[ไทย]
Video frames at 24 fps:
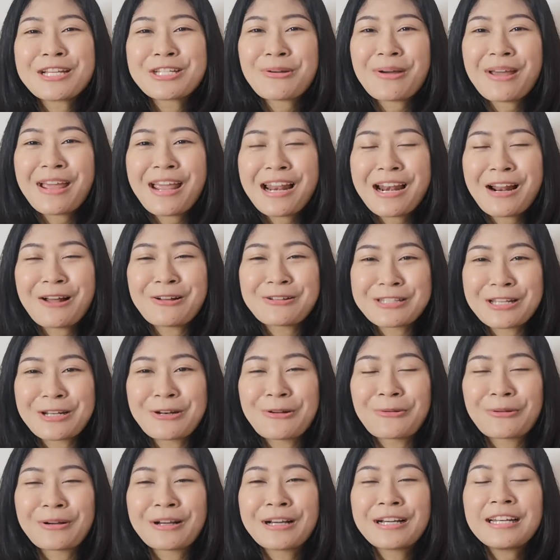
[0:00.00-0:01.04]
ที่ช่วยให้เราส
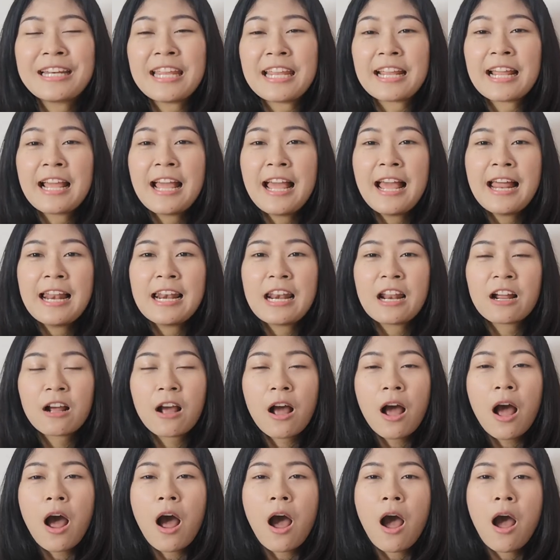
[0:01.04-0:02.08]
นุกขึ้นอีก แล้ว
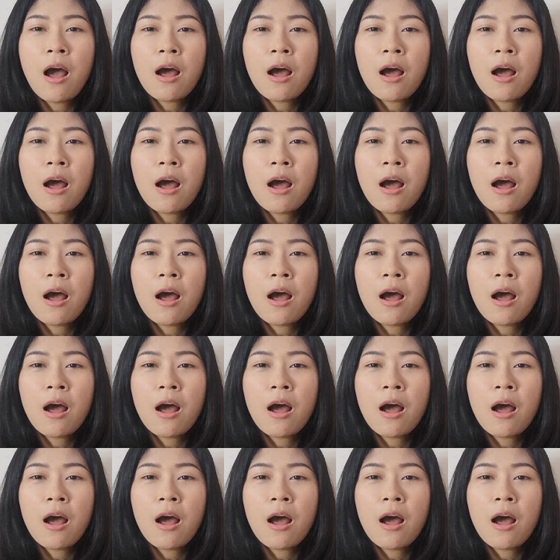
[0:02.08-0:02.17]
ก็